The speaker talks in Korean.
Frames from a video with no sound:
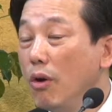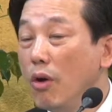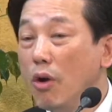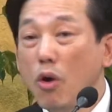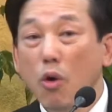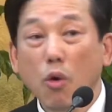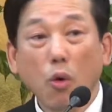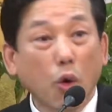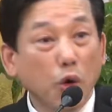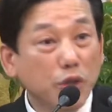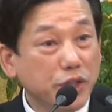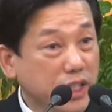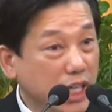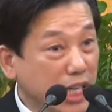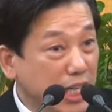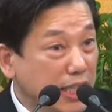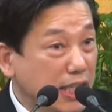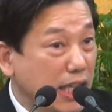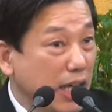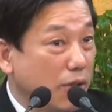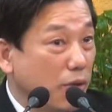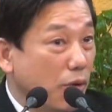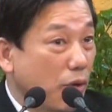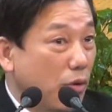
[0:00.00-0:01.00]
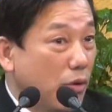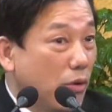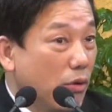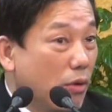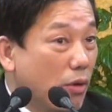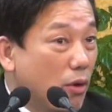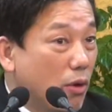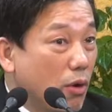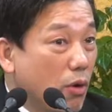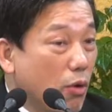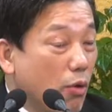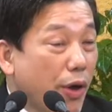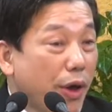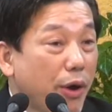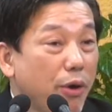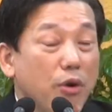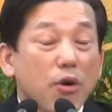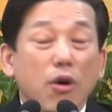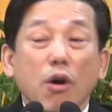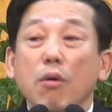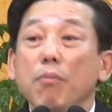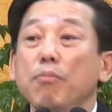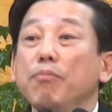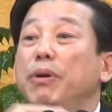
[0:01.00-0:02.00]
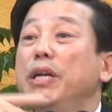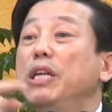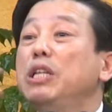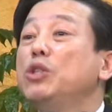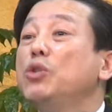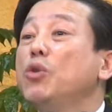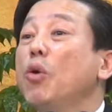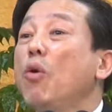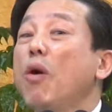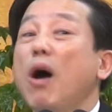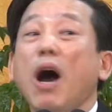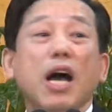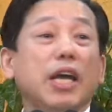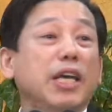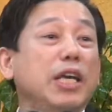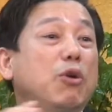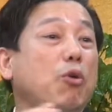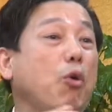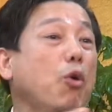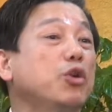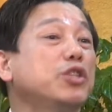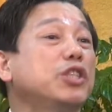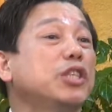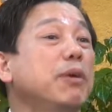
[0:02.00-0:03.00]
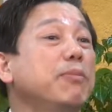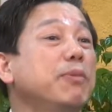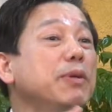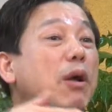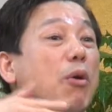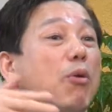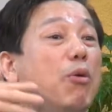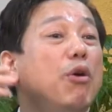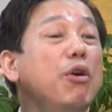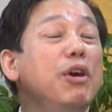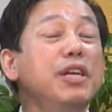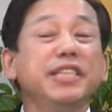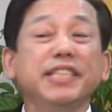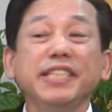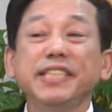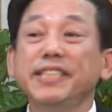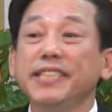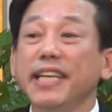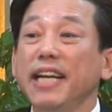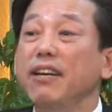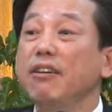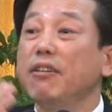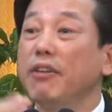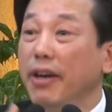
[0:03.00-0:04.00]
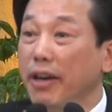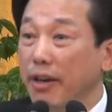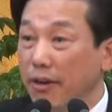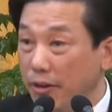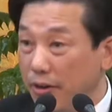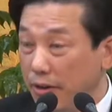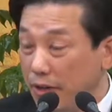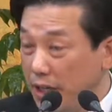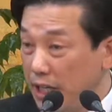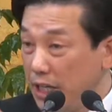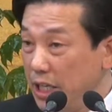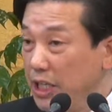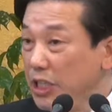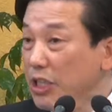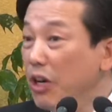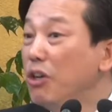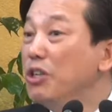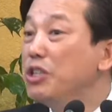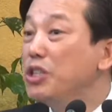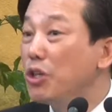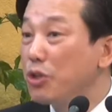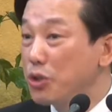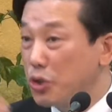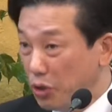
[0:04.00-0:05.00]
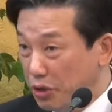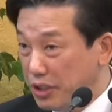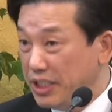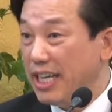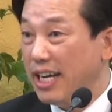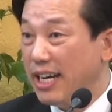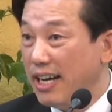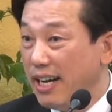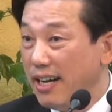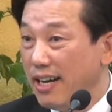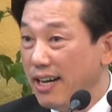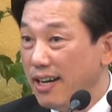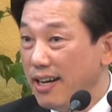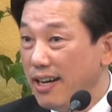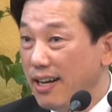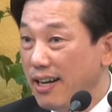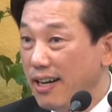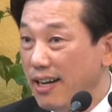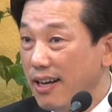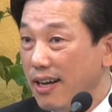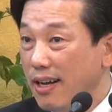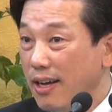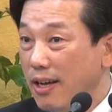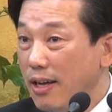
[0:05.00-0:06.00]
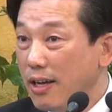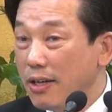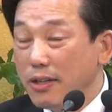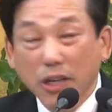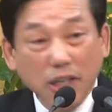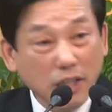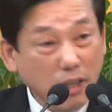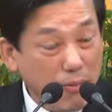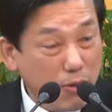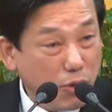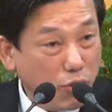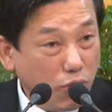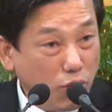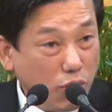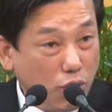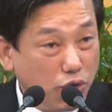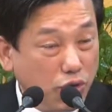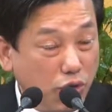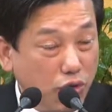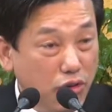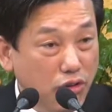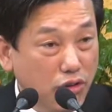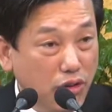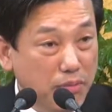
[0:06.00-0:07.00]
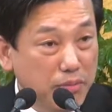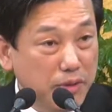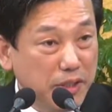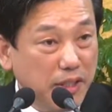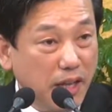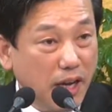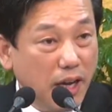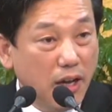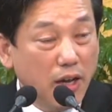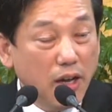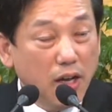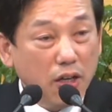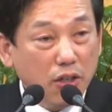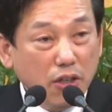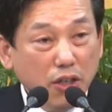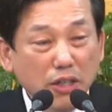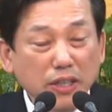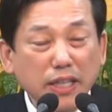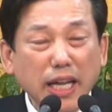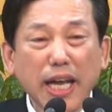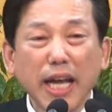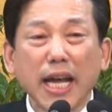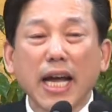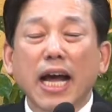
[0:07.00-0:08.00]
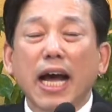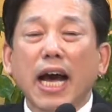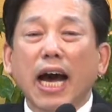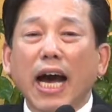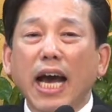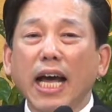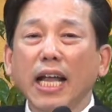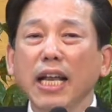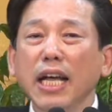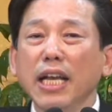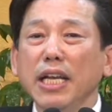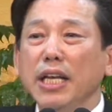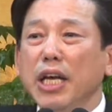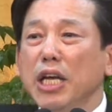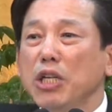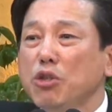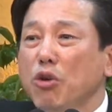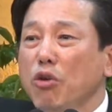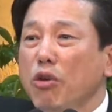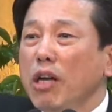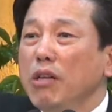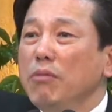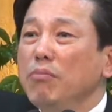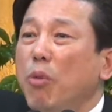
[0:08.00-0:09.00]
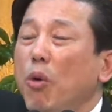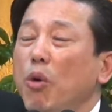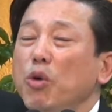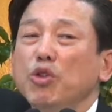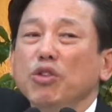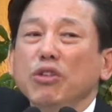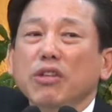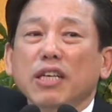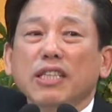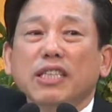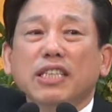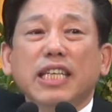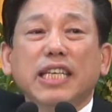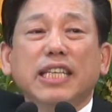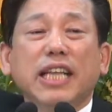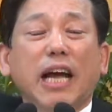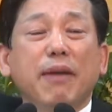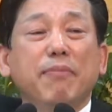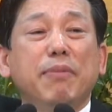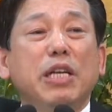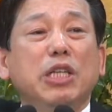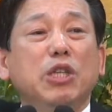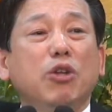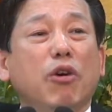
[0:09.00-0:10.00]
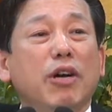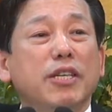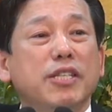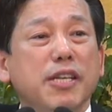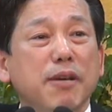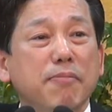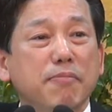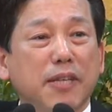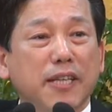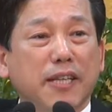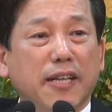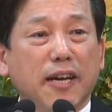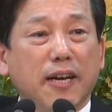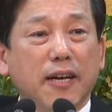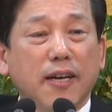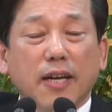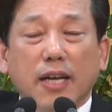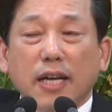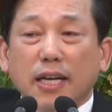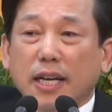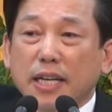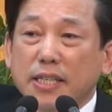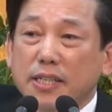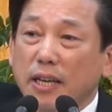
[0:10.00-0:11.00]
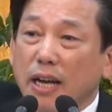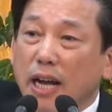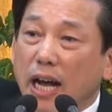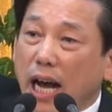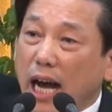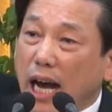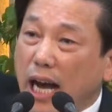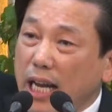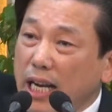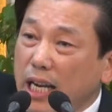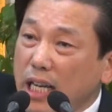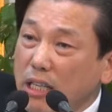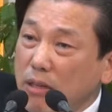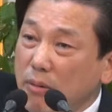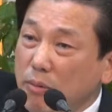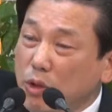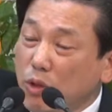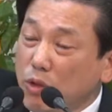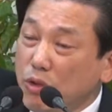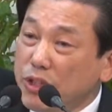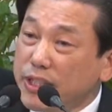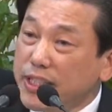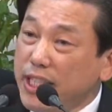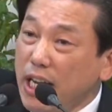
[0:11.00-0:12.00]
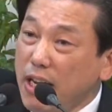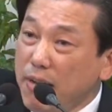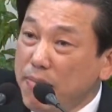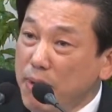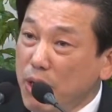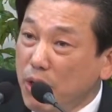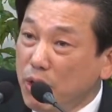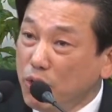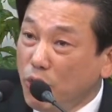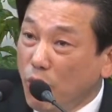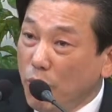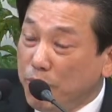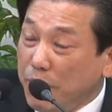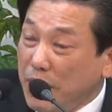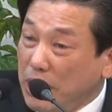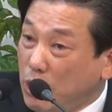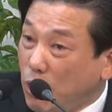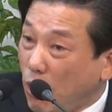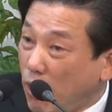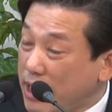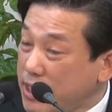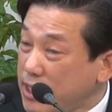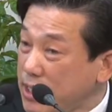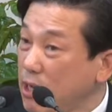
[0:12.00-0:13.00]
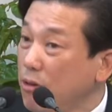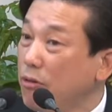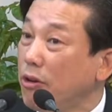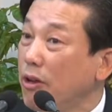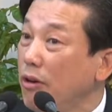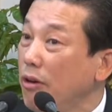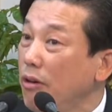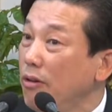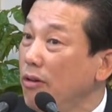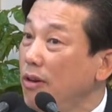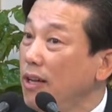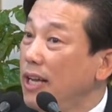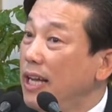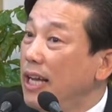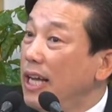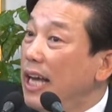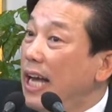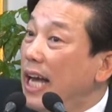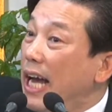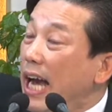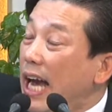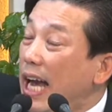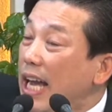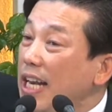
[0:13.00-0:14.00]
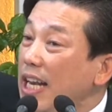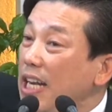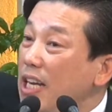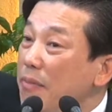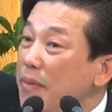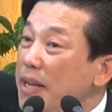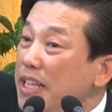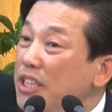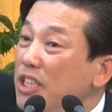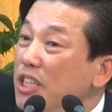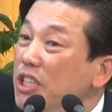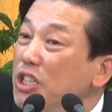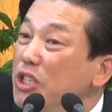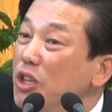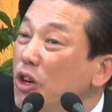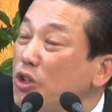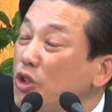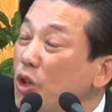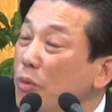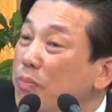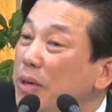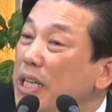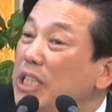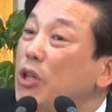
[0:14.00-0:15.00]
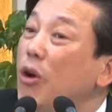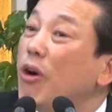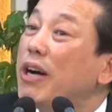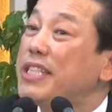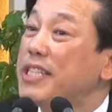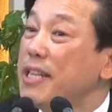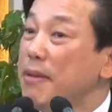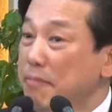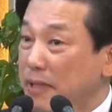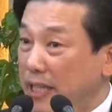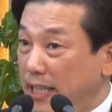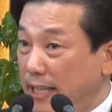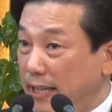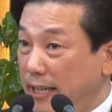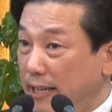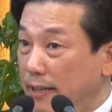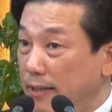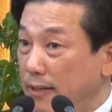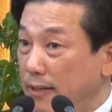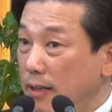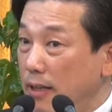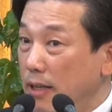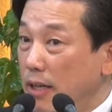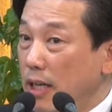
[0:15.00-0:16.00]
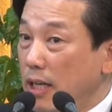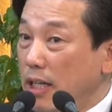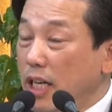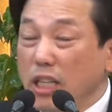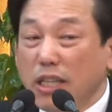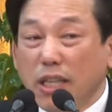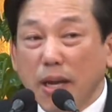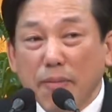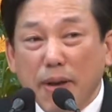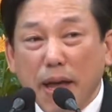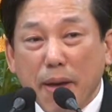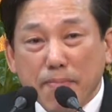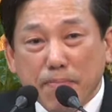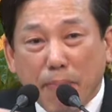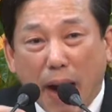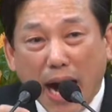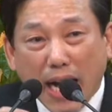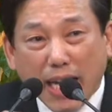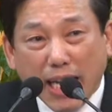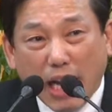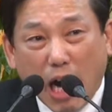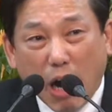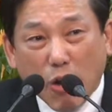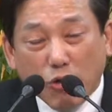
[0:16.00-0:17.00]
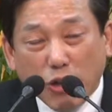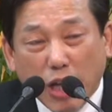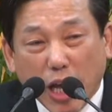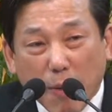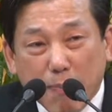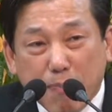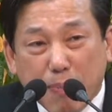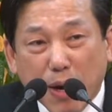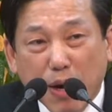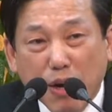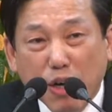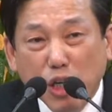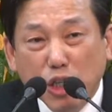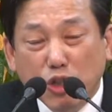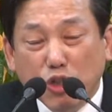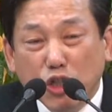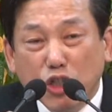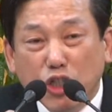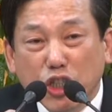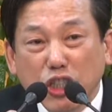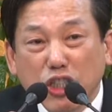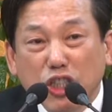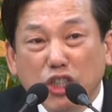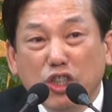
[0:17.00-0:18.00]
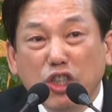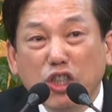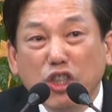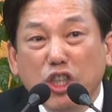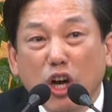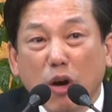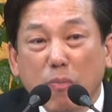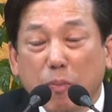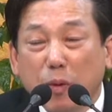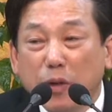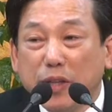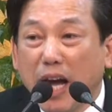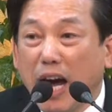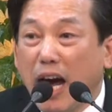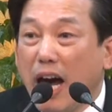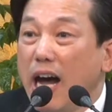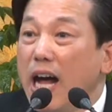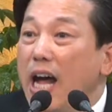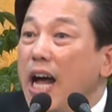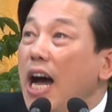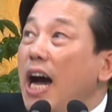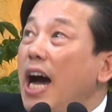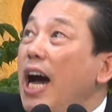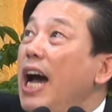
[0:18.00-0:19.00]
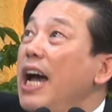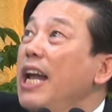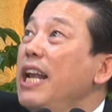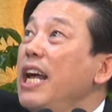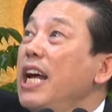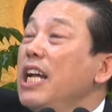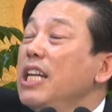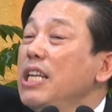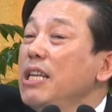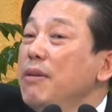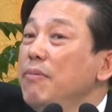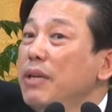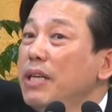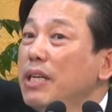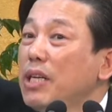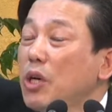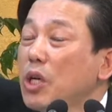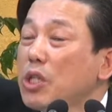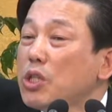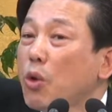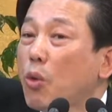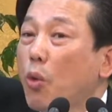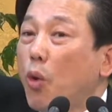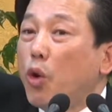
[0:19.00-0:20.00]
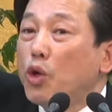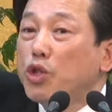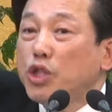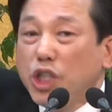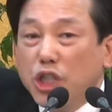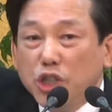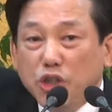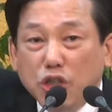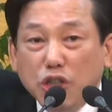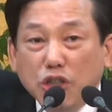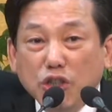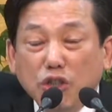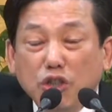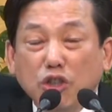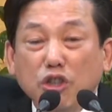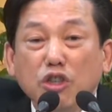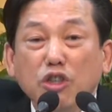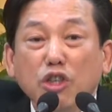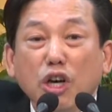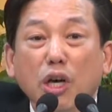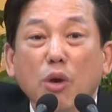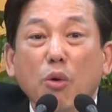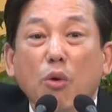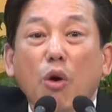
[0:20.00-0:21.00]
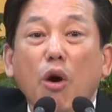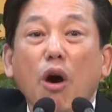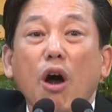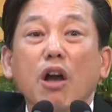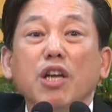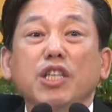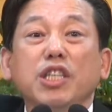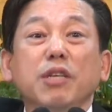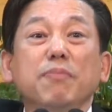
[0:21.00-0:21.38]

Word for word: 고체인데도. 왜요? 밀도가 이 고체보다 훨씬 센 거예요. 영적 존재가. 그렇기 때문에 뚫고 들어오는 겁니다. 그런데 하나님께 속한 모든 것들이 다 밀도가 셉니다. 그래서 하나님으로부터 오는 생명도 밀도가 세고요. 하나님의 능력도 밀도가 셉니다. 그렇기 때문에 마귀가 우리에게 병을 줄 수 있는 능력보다 하나님께서 고칠 수 있는 능력이 훨씬